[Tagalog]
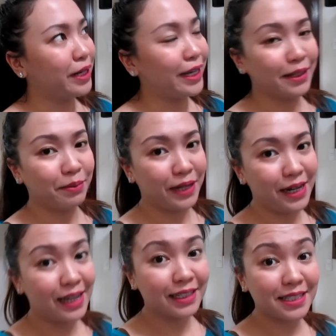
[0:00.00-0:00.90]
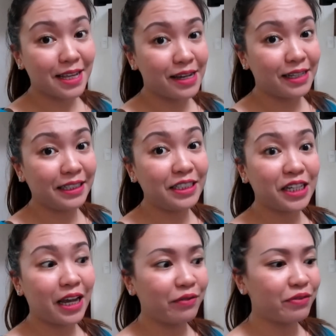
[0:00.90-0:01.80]
merienda pa lang sa
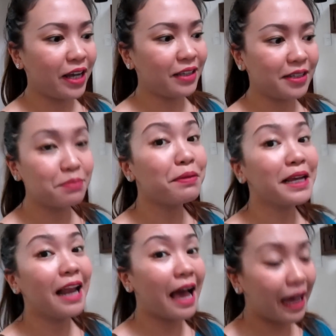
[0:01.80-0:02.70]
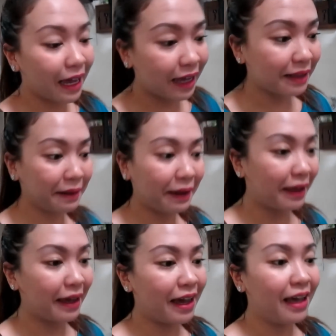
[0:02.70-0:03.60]
TGI Fridays. Biglaan.
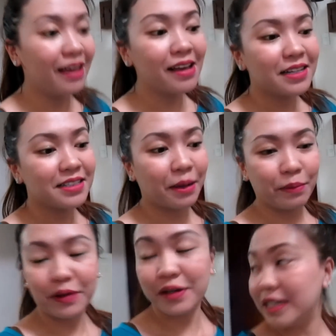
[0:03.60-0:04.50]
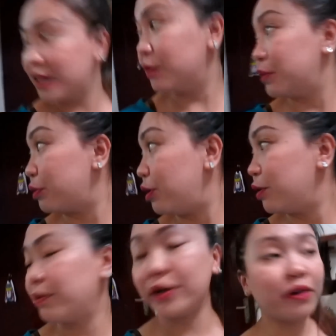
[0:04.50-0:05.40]
Kaya sabi ko nga, nagluto
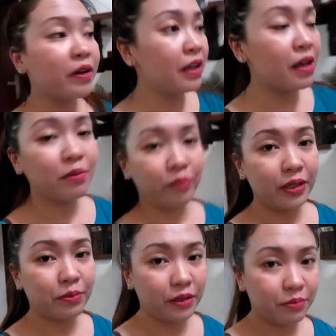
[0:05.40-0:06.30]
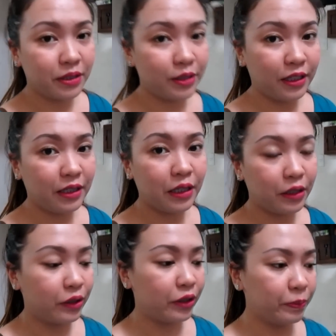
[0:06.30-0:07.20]
ako. Pero okay lang, pwede pa naman yung
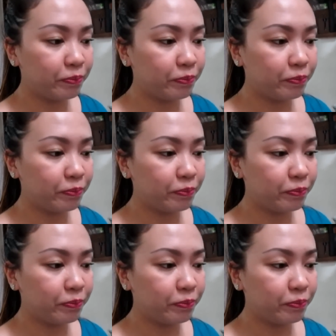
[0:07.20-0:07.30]
dinner.